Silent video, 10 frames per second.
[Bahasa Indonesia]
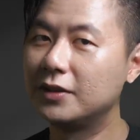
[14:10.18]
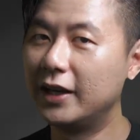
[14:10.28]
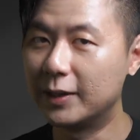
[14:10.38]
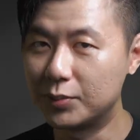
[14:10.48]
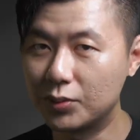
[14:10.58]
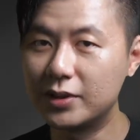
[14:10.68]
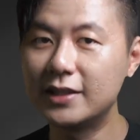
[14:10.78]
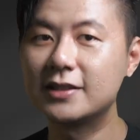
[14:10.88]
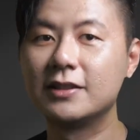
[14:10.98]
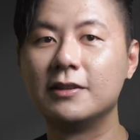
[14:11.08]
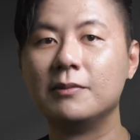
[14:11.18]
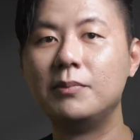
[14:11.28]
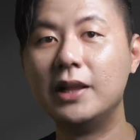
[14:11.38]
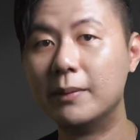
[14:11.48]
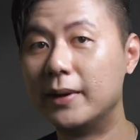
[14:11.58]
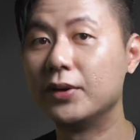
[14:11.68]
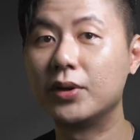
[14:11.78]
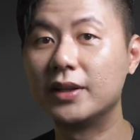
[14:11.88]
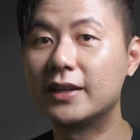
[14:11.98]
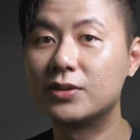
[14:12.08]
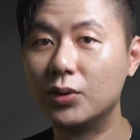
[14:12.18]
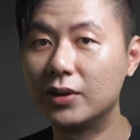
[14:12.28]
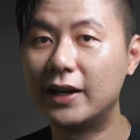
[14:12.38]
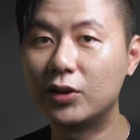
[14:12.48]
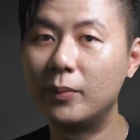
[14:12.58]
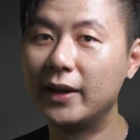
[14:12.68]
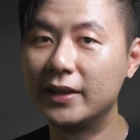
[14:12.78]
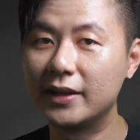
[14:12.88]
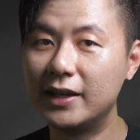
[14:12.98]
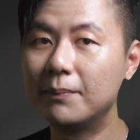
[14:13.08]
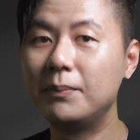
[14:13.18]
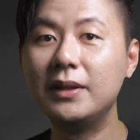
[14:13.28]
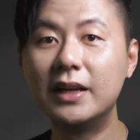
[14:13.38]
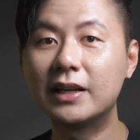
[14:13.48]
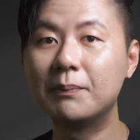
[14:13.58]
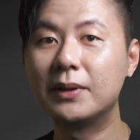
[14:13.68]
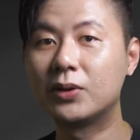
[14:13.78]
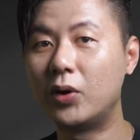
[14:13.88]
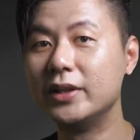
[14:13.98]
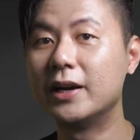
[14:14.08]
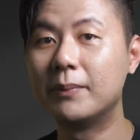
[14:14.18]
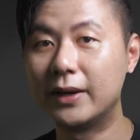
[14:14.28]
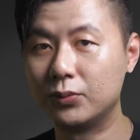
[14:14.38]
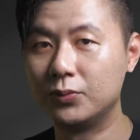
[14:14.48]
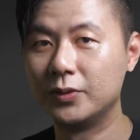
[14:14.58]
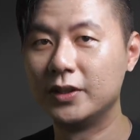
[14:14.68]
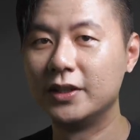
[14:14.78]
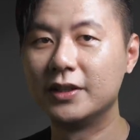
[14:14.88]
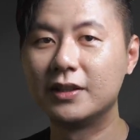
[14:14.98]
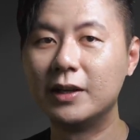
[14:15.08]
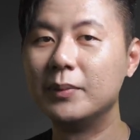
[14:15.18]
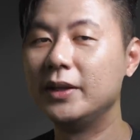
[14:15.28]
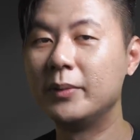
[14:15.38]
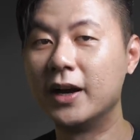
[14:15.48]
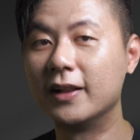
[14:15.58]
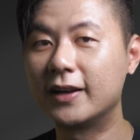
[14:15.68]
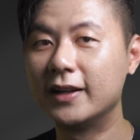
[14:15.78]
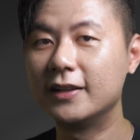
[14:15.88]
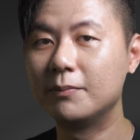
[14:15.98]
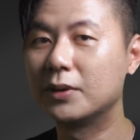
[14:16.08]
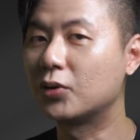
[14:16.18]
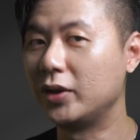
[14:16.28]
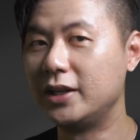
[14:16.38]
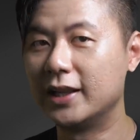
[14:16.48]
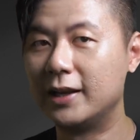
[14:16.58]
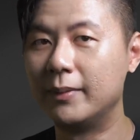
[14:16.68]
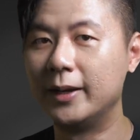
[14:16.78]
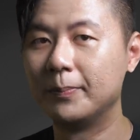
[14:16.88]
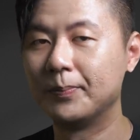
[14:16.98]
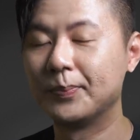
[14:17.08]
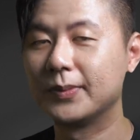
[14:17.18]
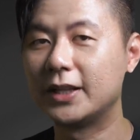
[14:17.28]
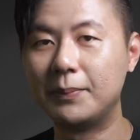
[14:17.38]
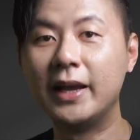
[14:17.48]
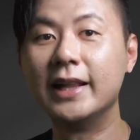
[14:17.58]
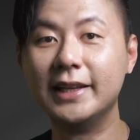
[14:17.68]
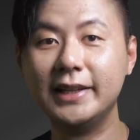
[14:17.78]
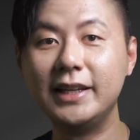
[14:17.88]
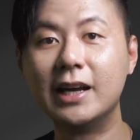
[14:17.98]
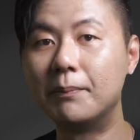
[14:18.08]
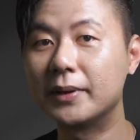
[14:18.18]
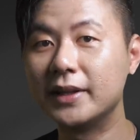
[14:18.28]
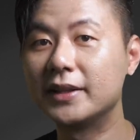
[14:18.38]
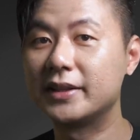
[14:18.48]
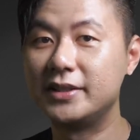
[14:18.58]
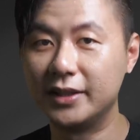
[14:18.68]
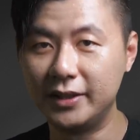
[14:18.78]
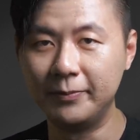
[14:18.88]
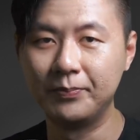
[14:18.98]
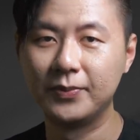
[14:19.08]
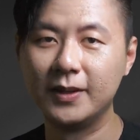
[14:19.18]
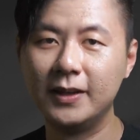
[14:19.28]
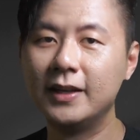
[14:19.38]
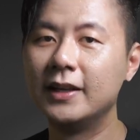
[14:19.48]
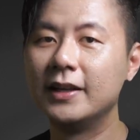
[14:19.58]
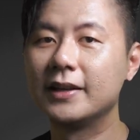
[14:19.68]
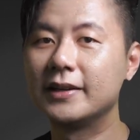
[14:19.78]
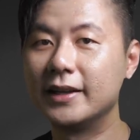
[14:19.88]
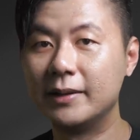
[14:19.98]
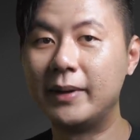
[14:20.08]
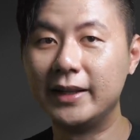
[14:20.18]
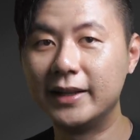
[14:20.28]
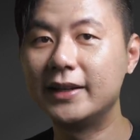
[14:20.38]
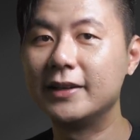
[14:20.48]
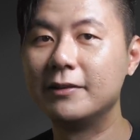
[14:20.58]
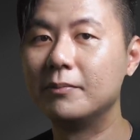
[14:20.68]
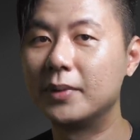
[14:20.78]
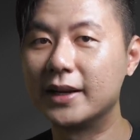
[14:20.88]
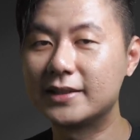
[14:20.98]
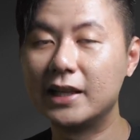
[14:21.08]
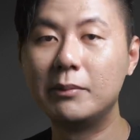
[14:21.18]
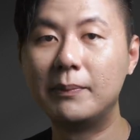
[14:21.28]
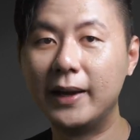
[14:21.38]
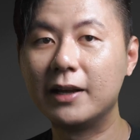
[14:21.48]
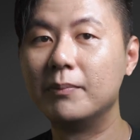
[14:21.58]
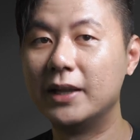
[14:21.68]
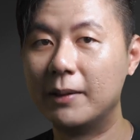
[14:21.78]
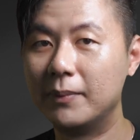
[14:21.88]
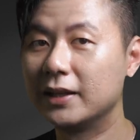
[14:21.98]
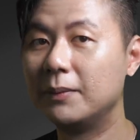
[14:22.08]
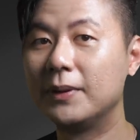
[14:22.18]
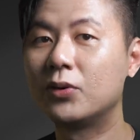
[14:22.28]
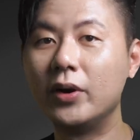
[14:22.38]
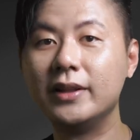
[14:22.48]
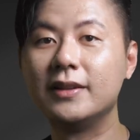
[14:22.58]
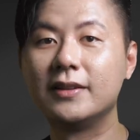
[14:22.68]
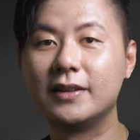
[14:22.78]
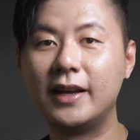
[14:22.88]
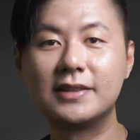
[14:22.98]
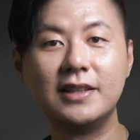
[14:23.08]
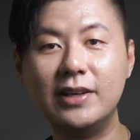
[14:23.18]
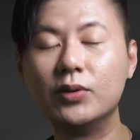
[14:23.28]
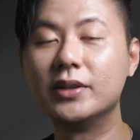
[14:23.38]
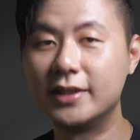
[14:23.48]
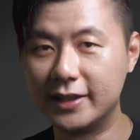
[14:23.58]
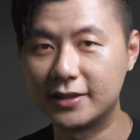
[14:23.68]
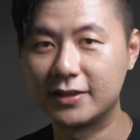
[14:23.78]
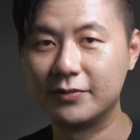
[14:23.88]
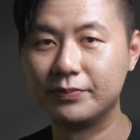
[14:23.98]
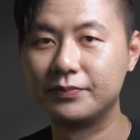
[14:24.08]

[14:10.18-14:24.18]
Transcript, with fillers: dianggap sukses bila mayoritas node atau minernya pindah ke Bitcoin yang baru dan meninggalkan Bitcoin yang lama. Tapi hal ini nggak pernah terjadi. Karena miner merasa lebih baik menambang di Bitcoin, hasilnya udah jelas.